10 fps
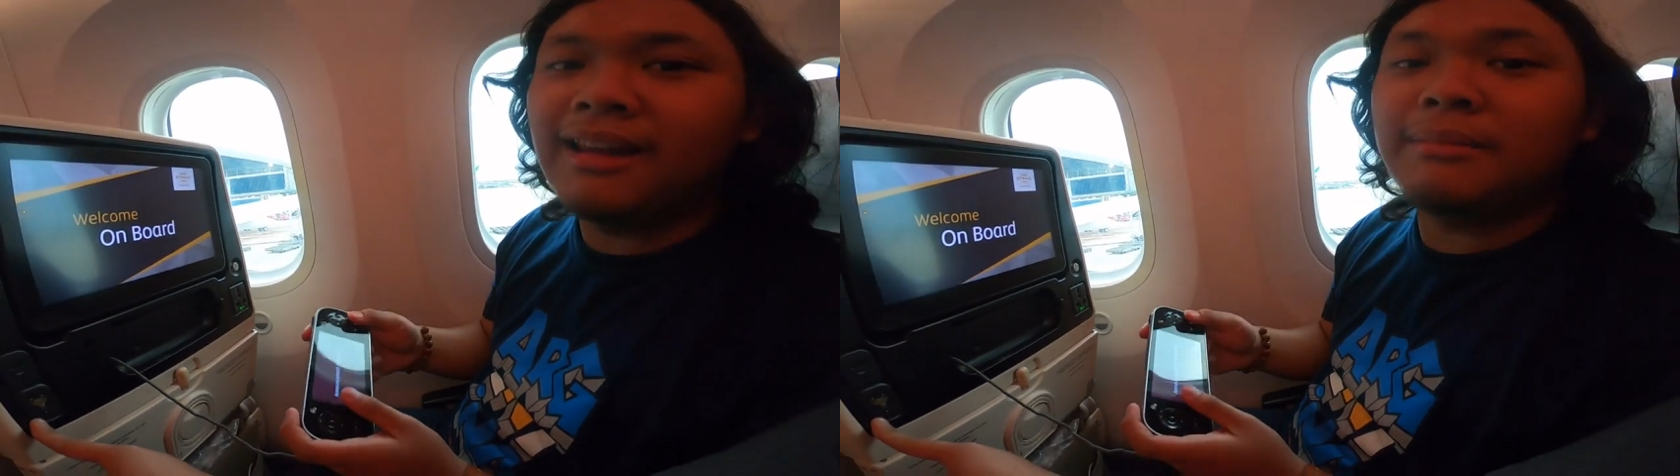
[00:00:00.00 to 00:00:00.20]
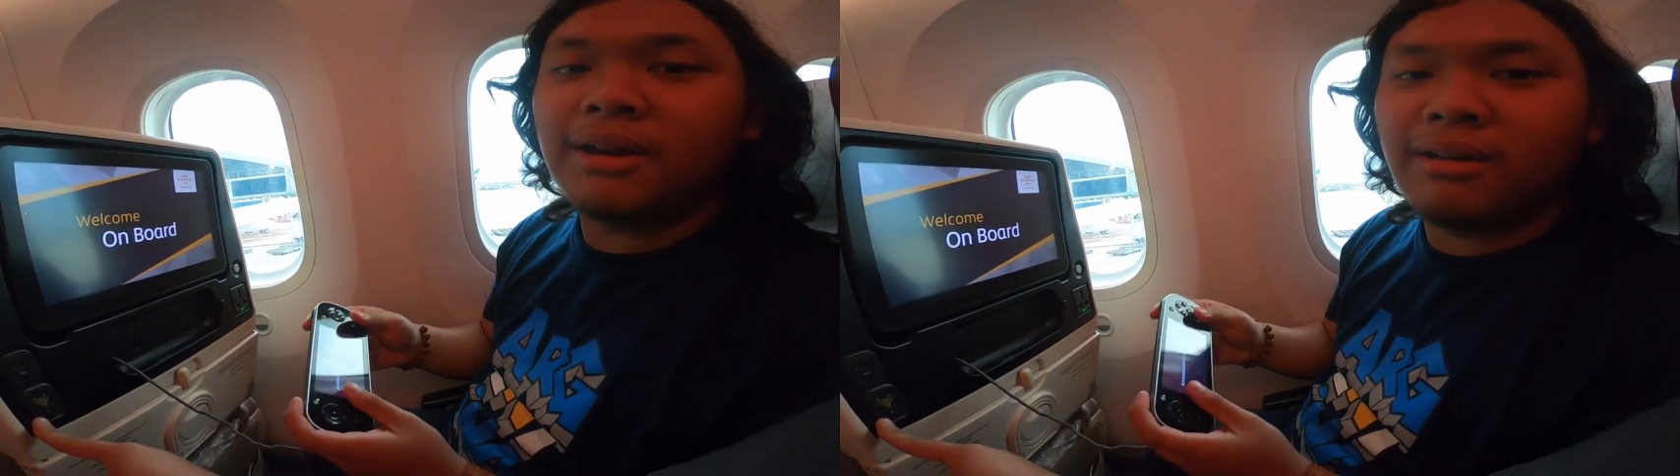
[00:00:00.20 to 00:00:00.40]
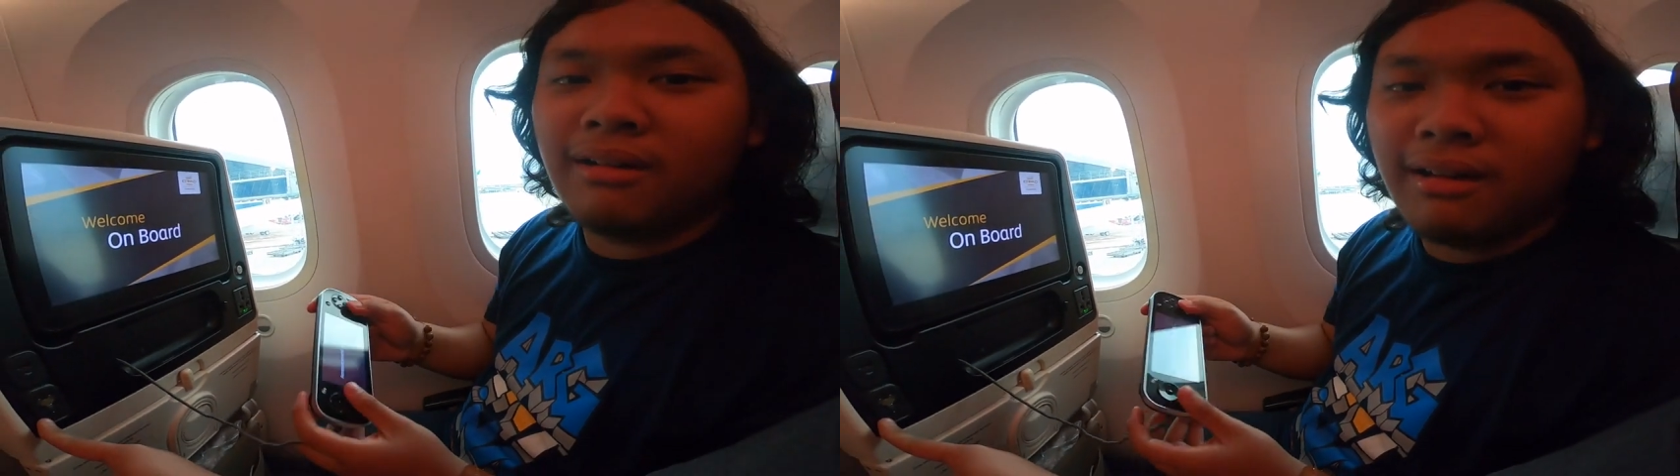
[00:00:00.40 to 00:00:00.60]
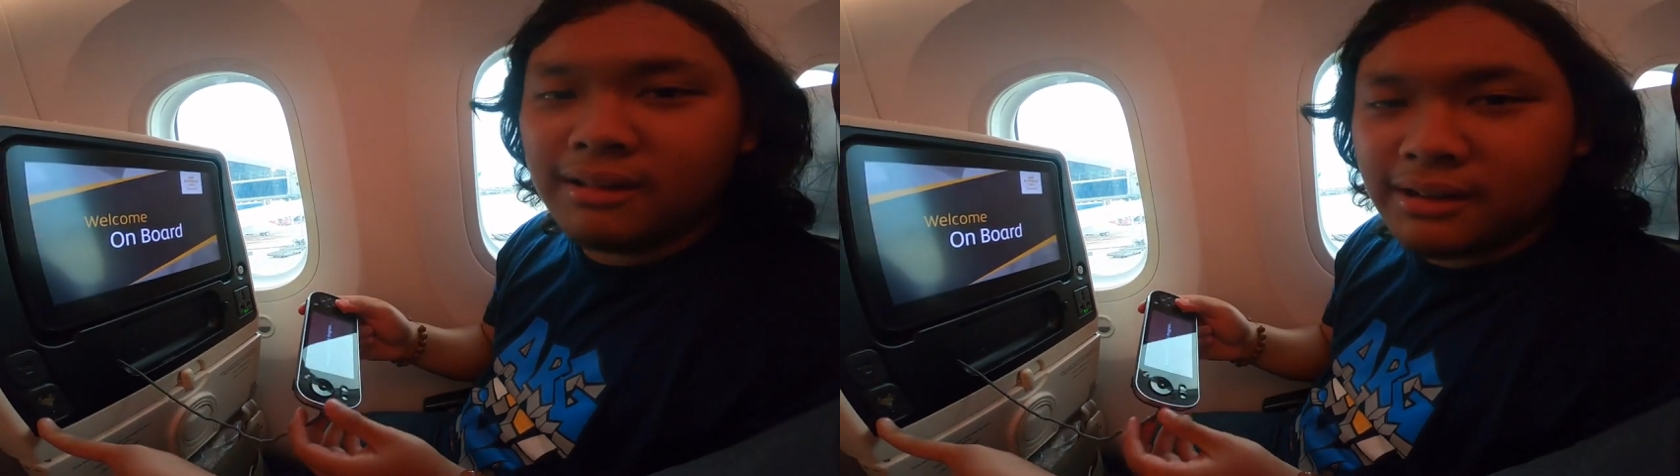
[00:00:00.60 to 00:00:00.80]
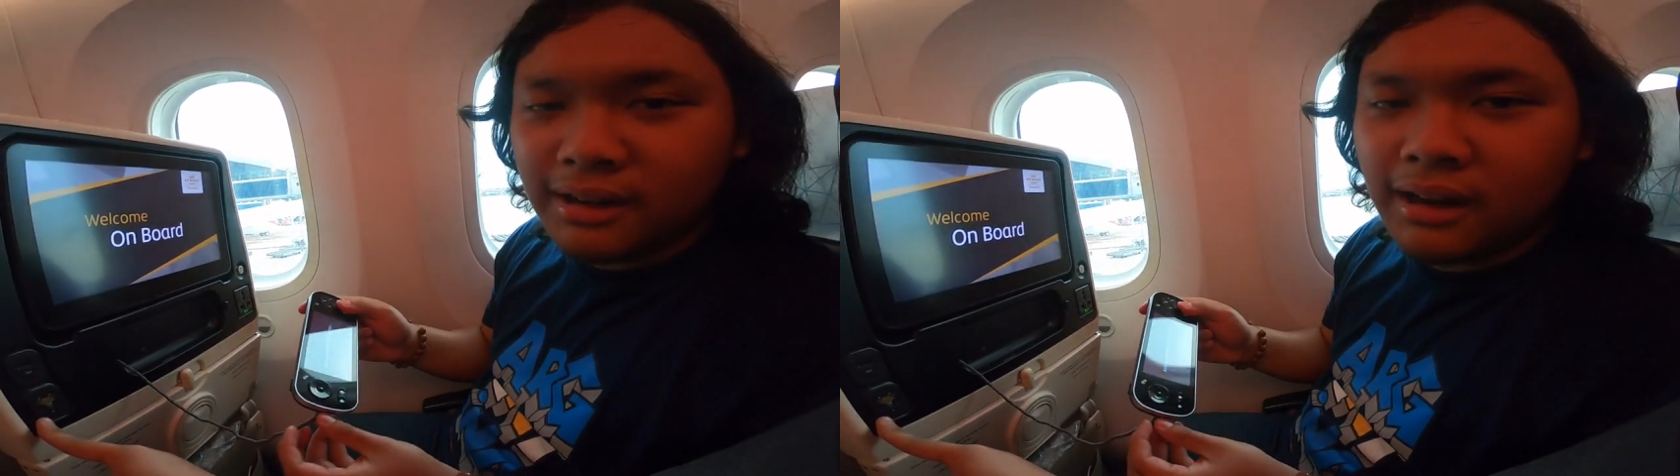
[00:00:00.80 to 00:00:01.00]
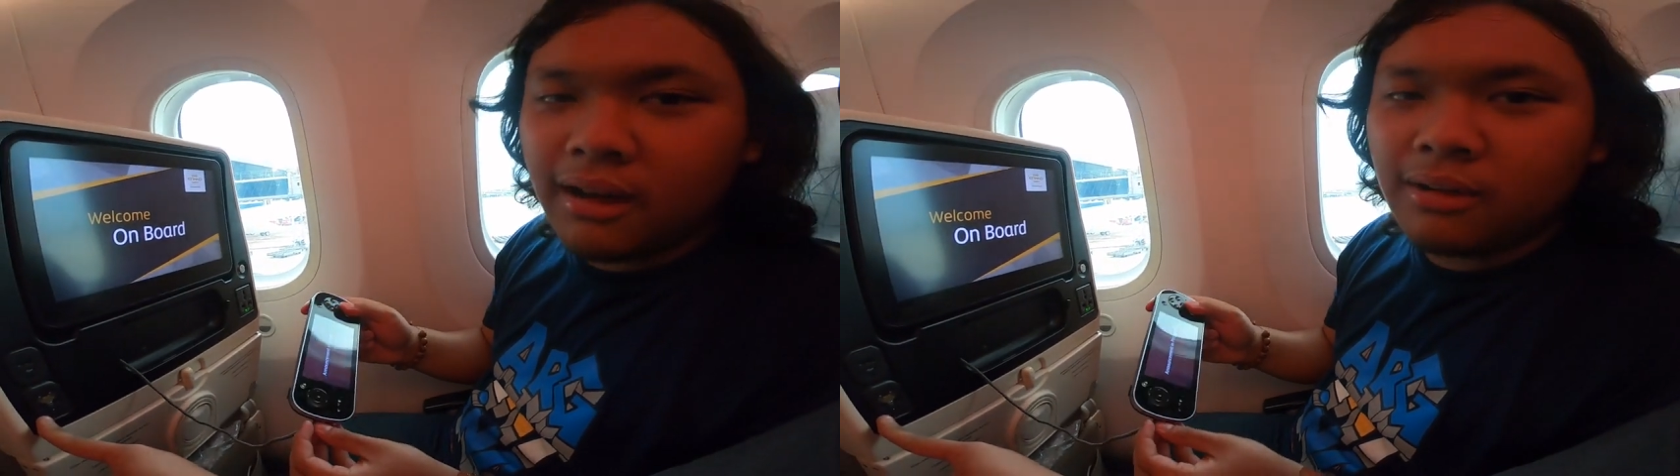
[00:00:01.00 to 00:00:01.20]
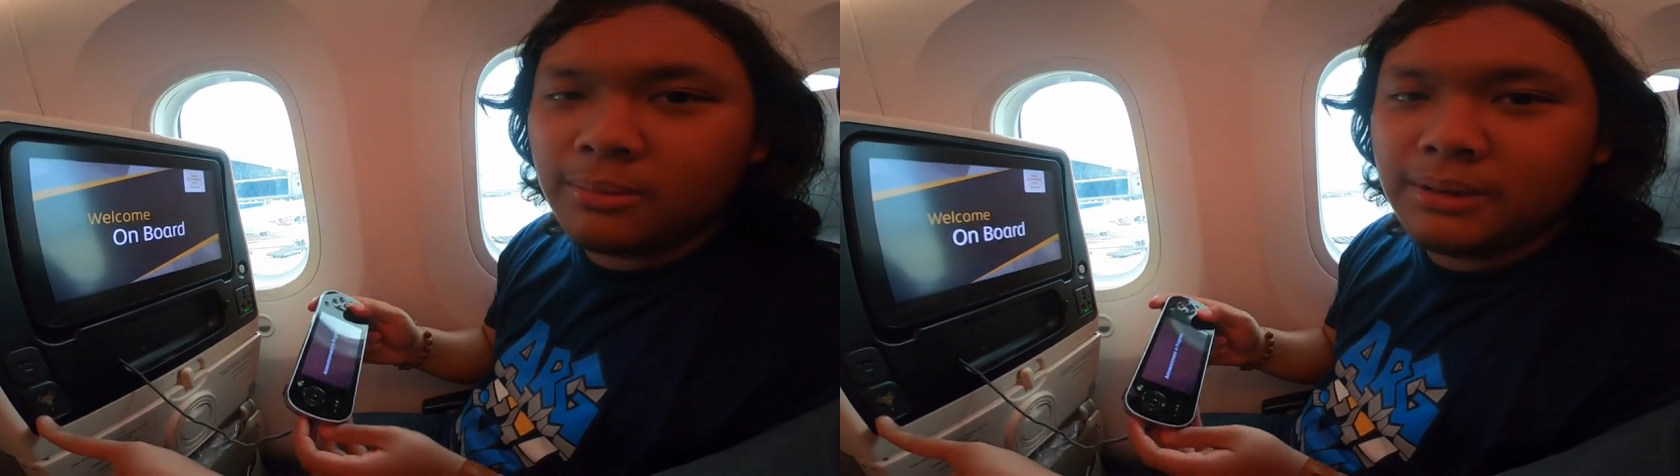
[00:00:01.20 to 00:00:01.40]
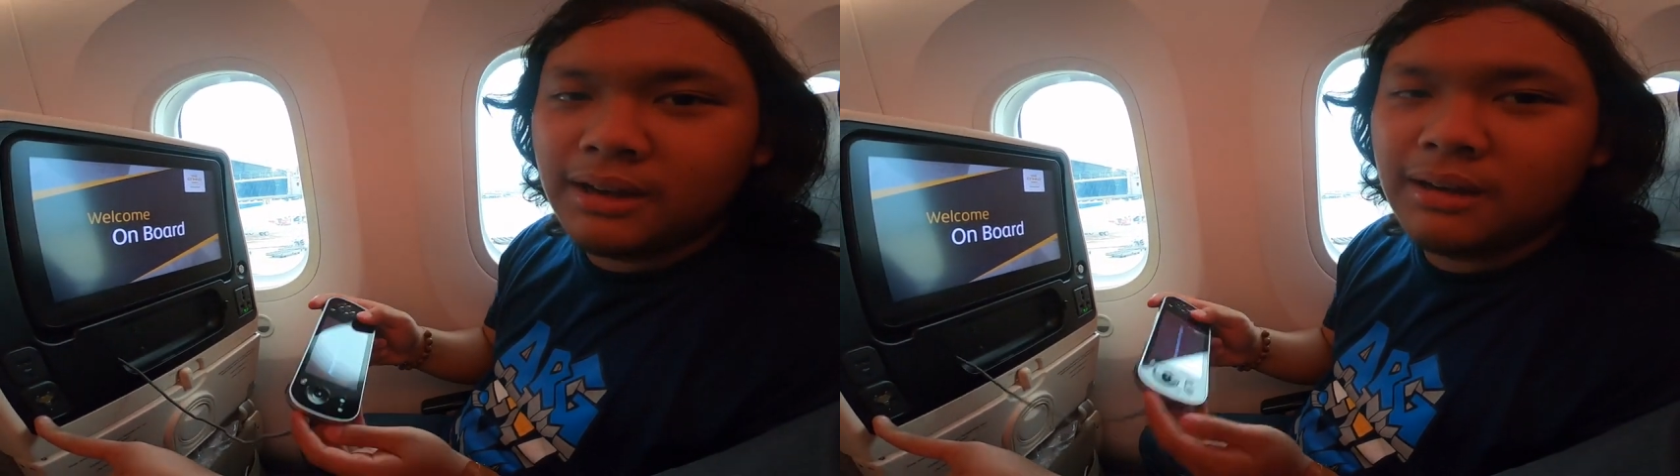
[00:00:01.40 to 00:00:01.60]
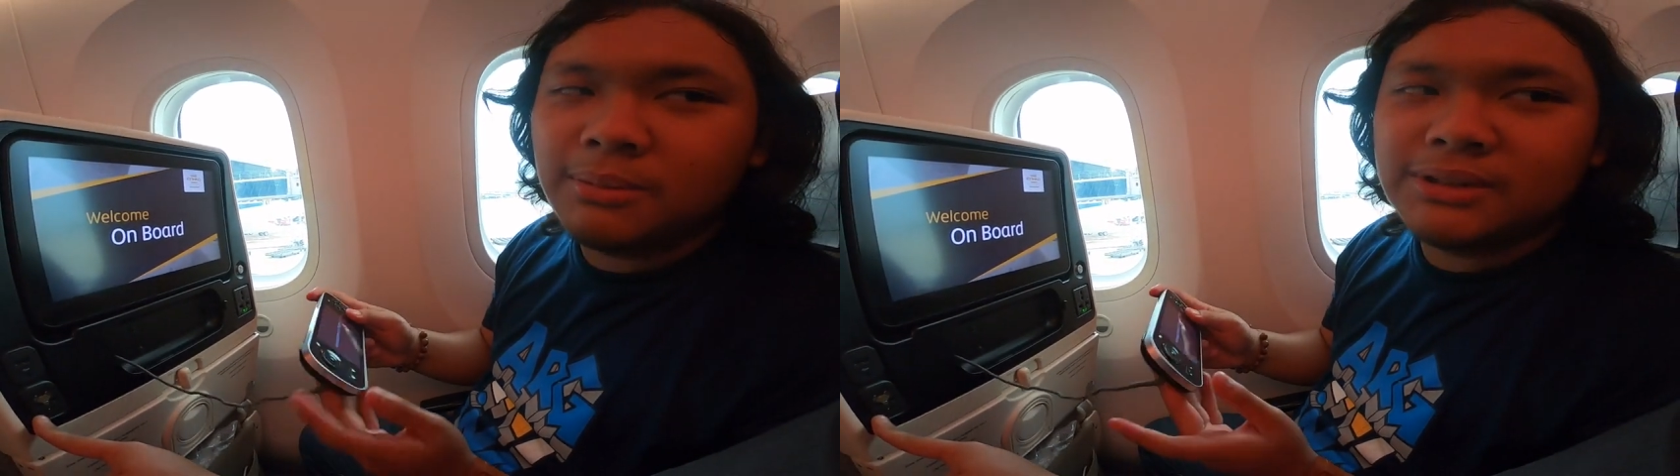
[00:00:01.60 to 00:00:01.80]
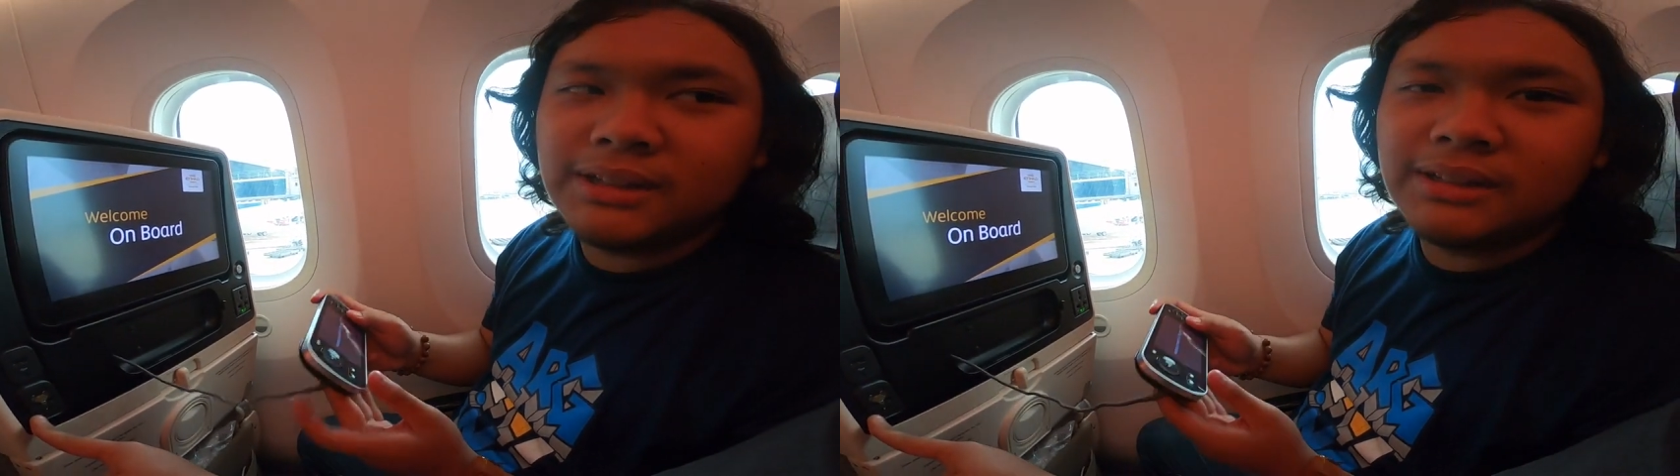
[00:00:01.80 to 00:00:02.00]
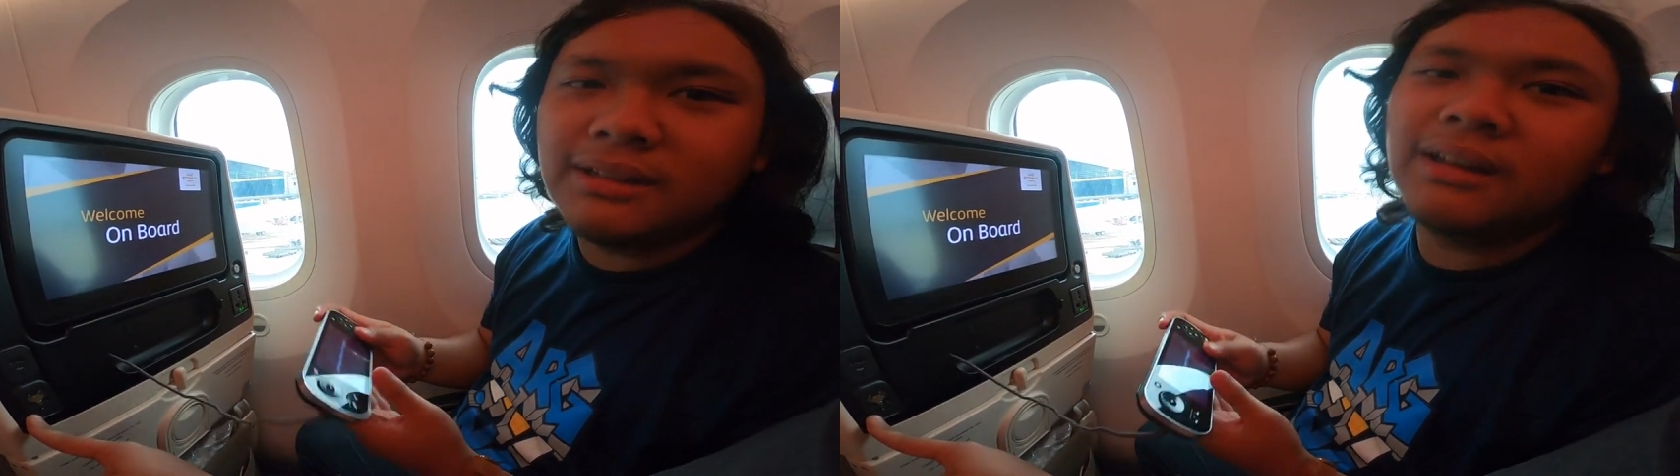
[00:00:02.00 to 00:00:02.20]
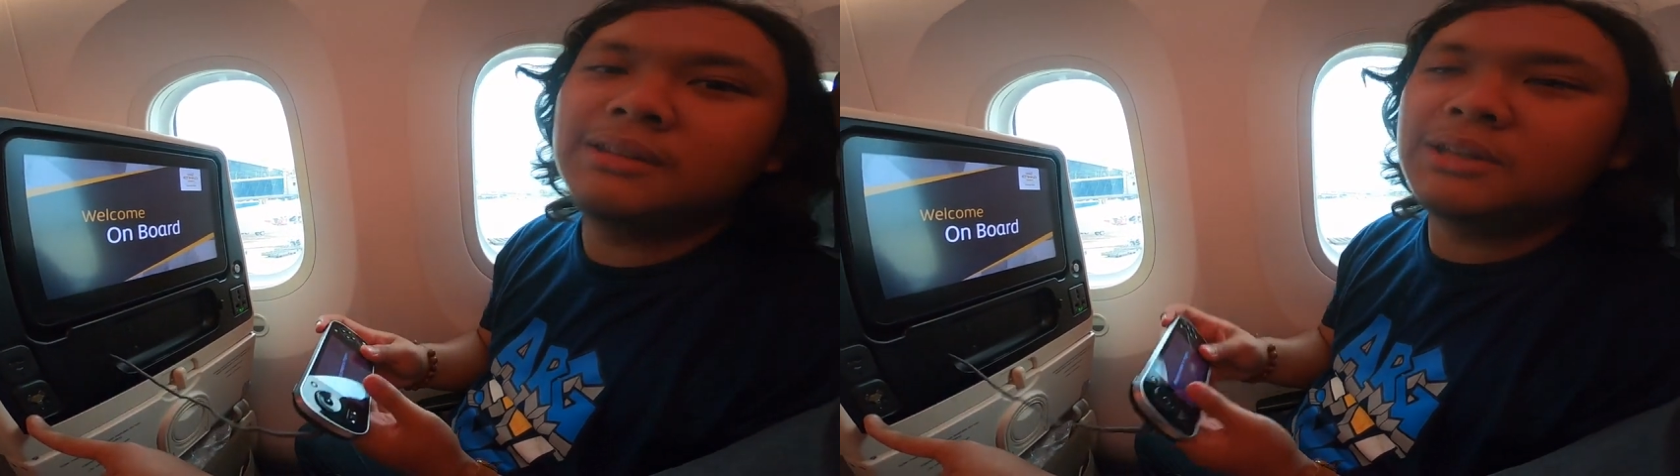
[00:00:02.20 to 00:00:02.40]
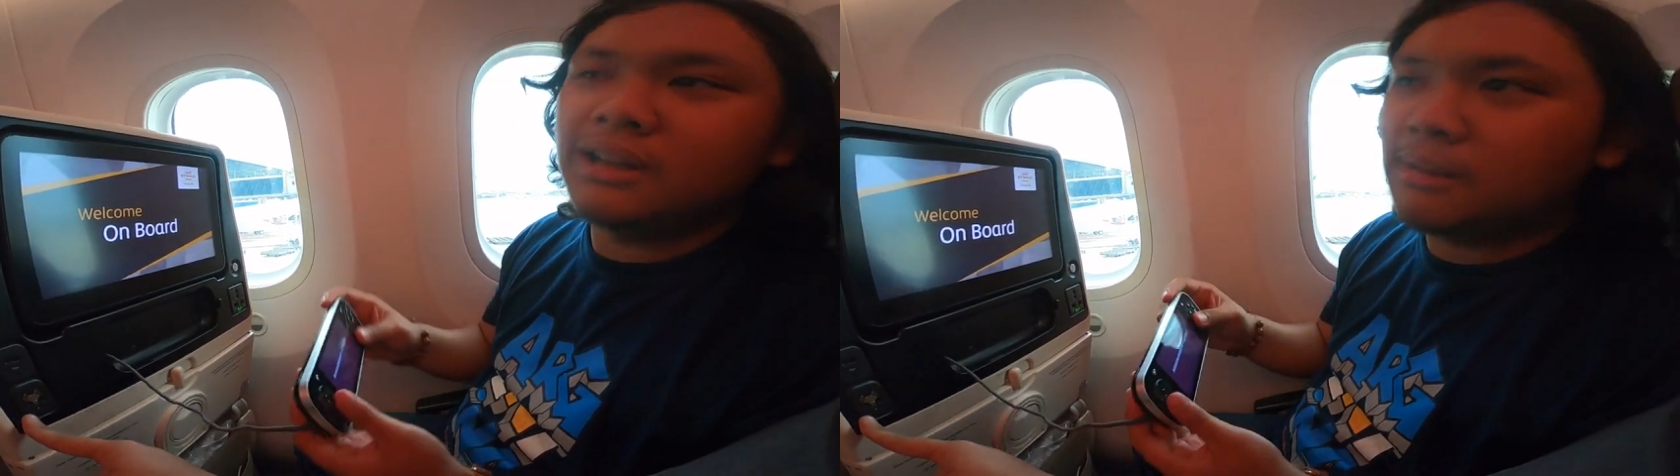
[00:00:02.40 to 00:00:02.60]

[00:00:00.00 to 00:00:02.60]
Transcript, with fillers: Al-Imarat Al-Arabia Al-Mutahida itu oh.